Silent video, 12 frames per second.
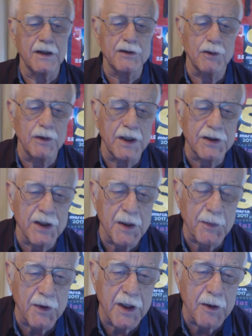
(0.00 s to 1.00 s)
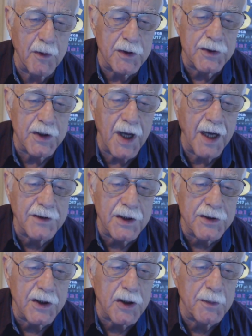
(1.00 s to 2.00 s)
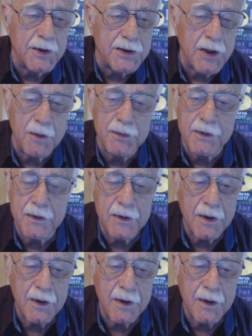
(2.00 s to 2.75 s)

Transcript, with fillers: na stulecie niepodległości. A gdzie się robi stop?